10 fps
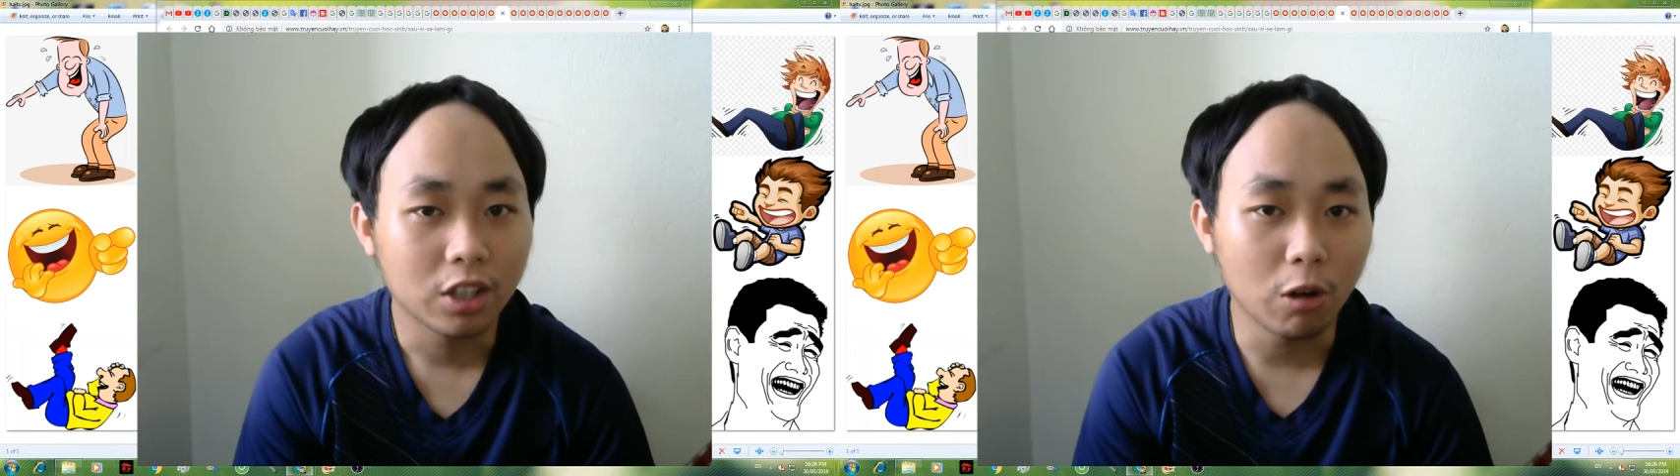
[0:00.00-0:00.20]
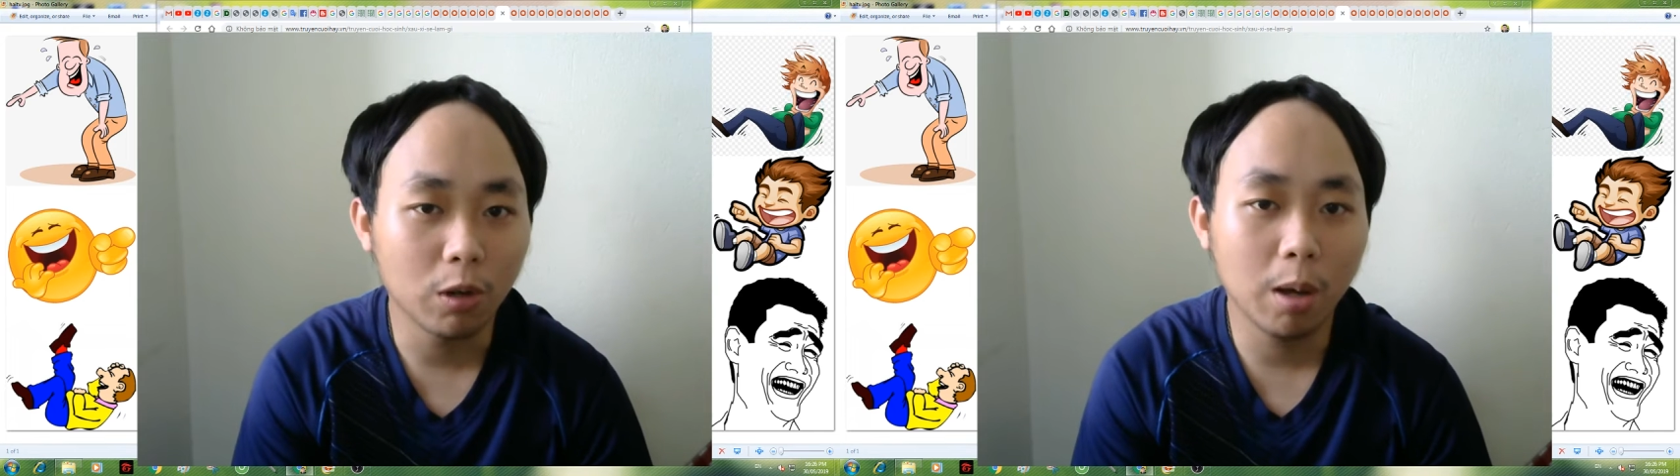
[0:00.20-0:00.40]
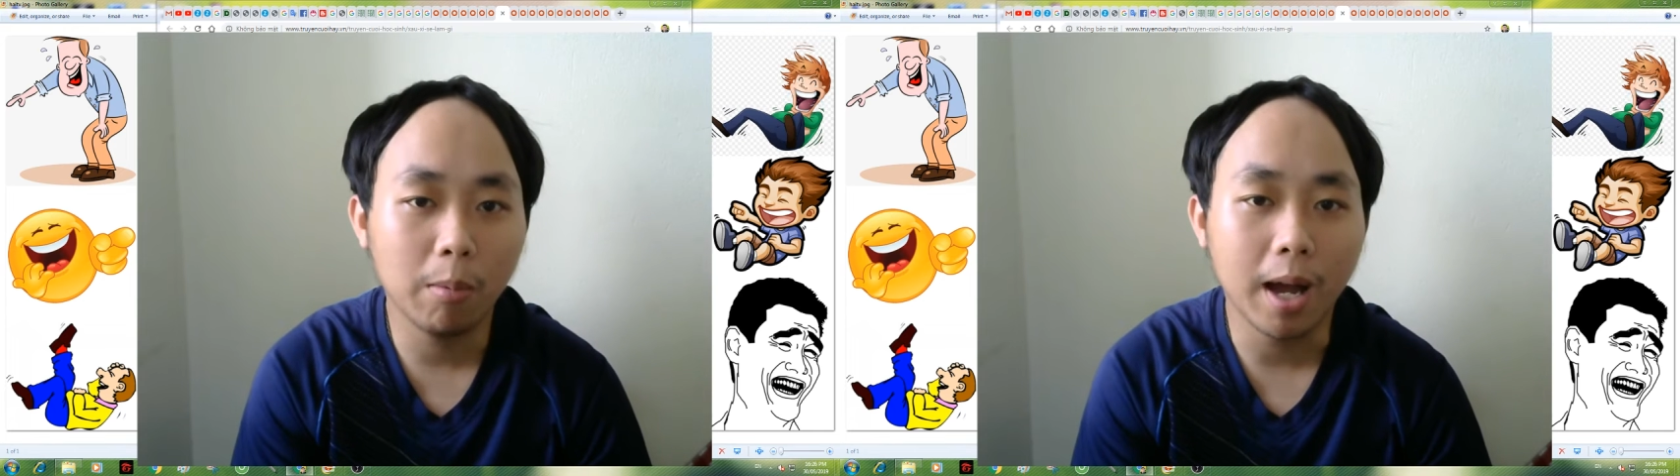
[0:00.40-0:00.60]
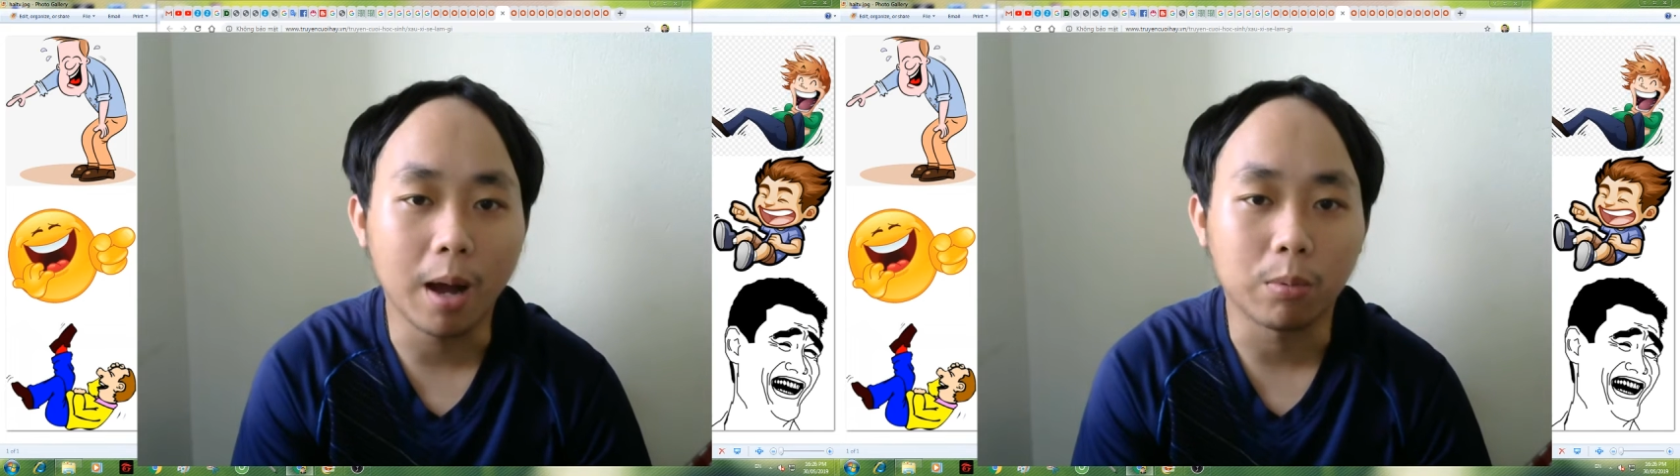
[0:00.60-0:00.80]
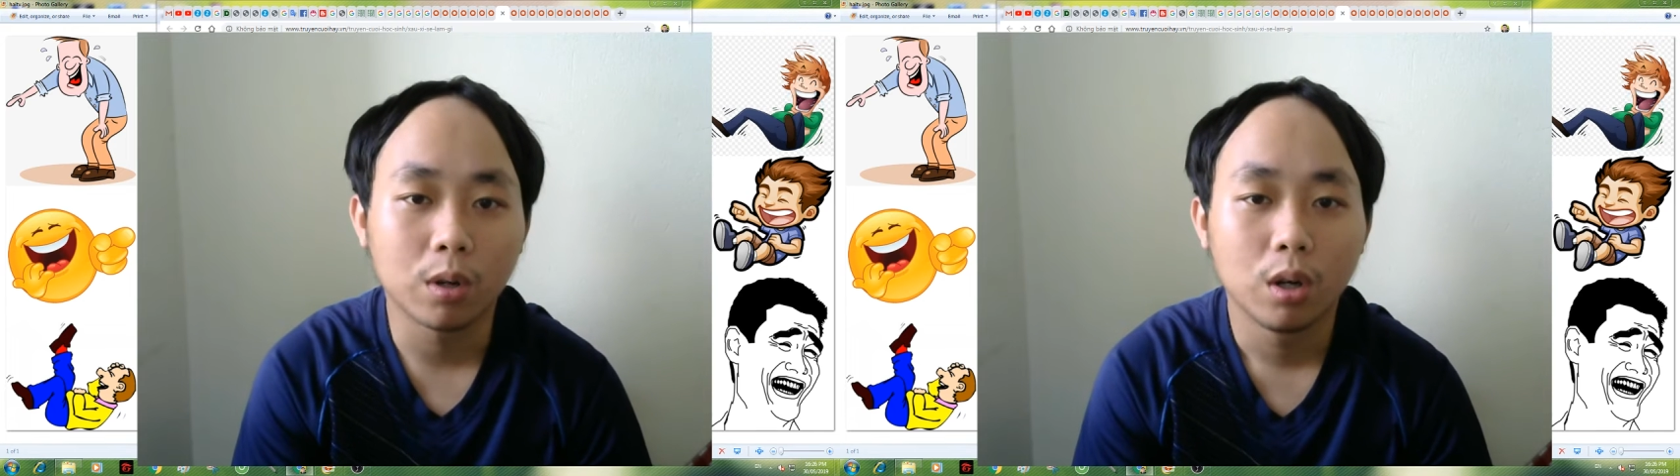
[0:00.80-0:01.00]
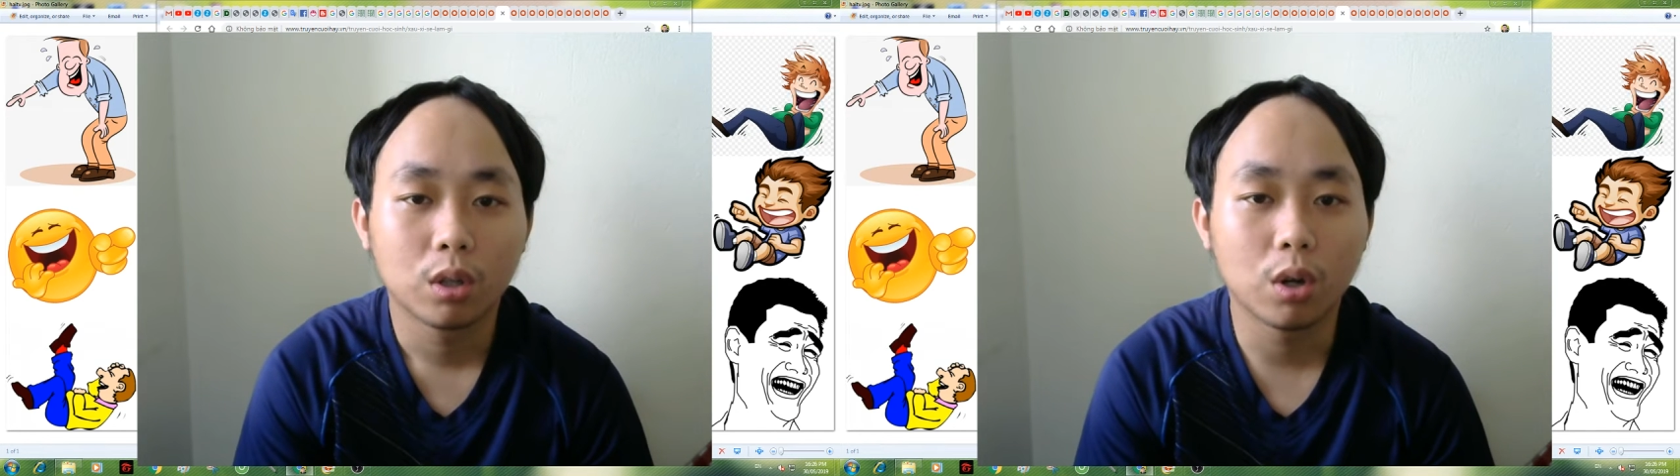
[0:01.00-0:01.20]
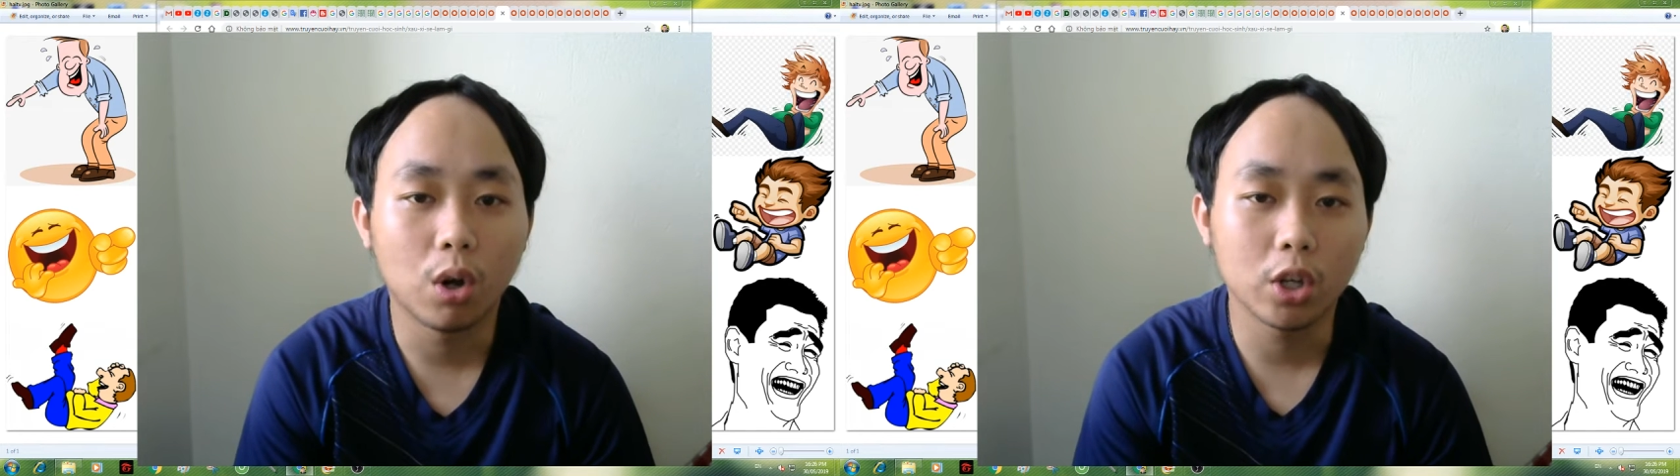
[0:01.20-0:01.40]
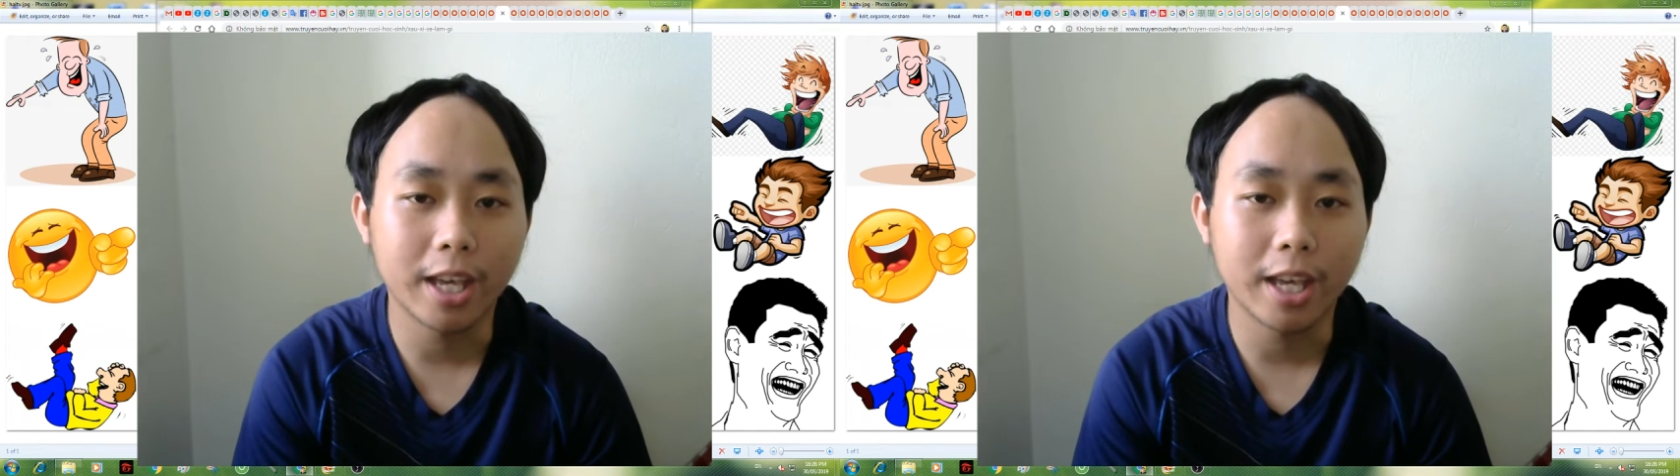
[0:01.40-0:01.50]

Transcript: Trong lớp học Cô